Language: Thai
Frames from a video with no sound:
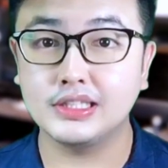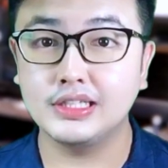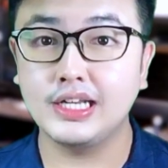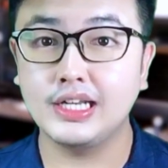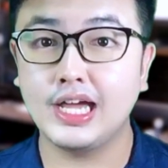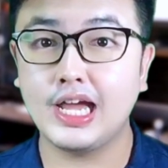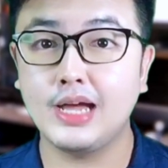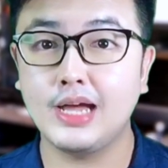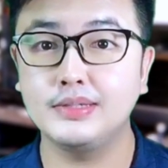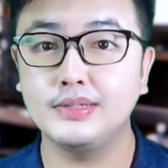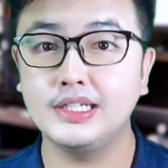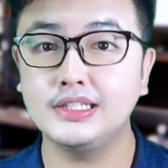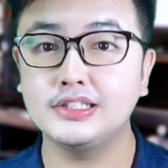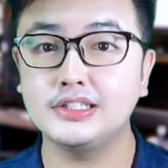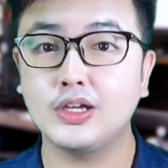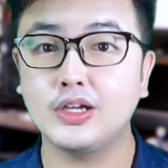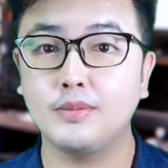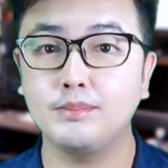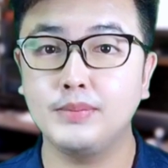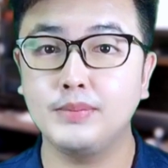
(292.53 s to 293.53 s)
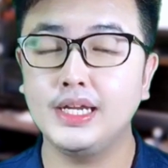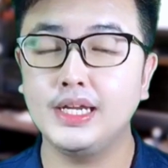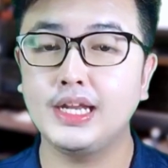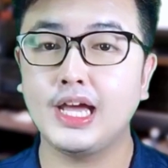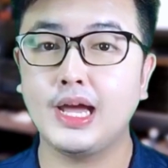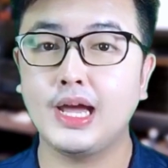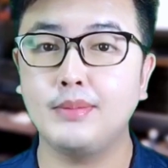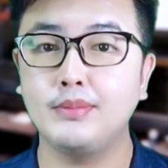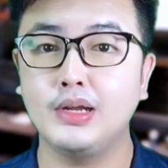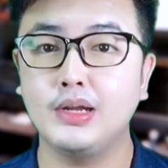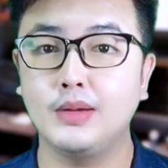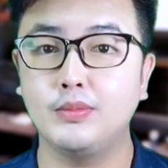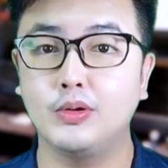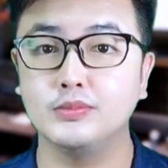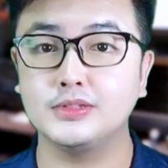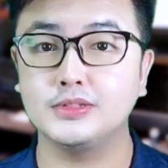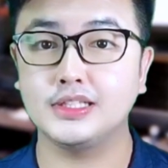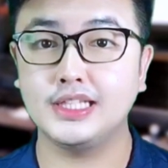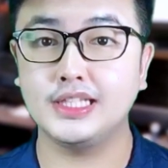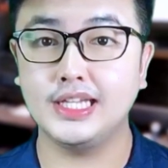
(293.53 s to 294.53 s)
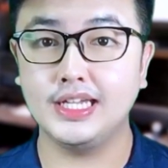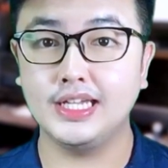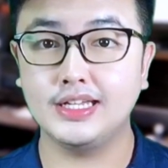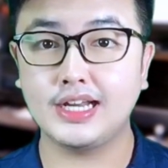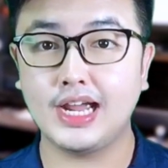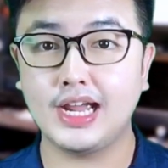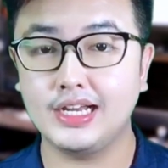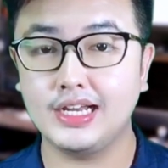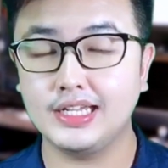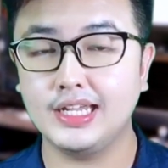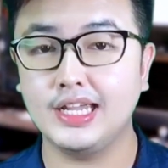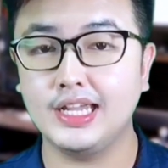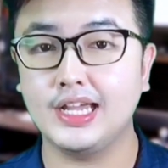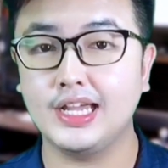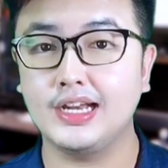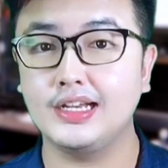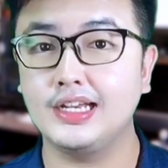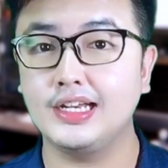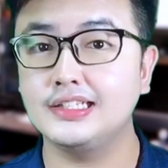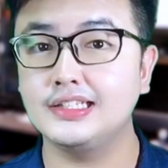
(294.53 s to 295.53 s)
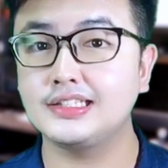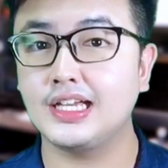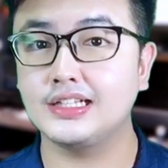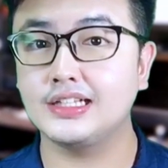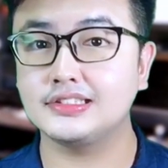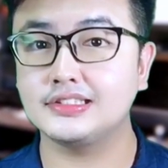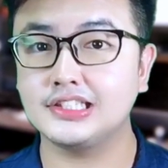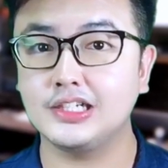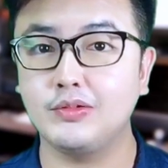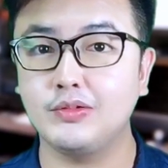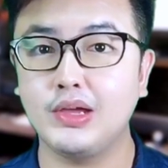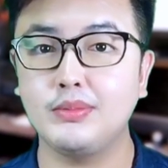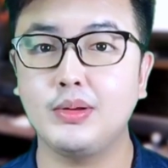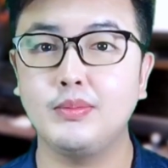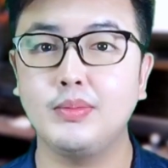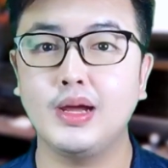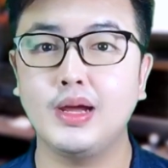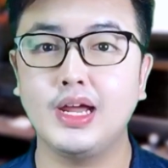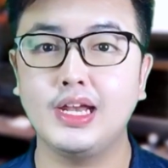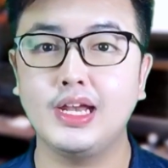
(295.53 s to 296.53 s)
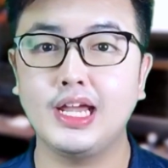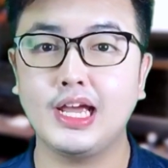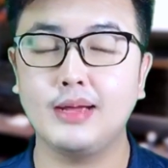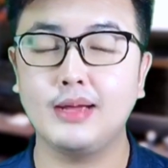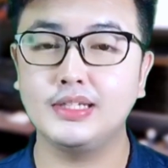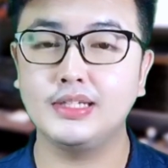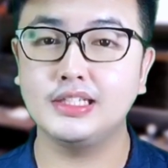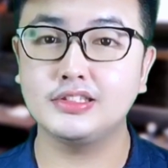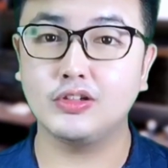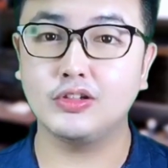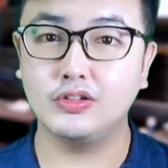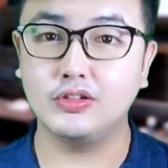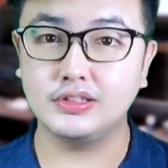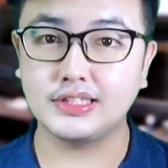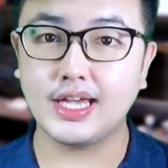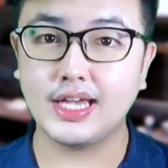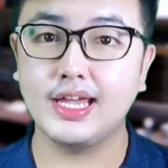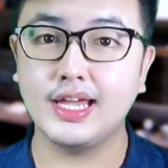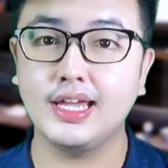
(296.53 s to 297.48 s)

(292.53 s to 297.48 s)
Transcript: นะครับที่ Shopee นะครับเดี๋ยวผมจะทิ้งรายละเอียดลิงก์สั่งซื้อไว้ให้เพื่อนๆนะครับที่สนใจ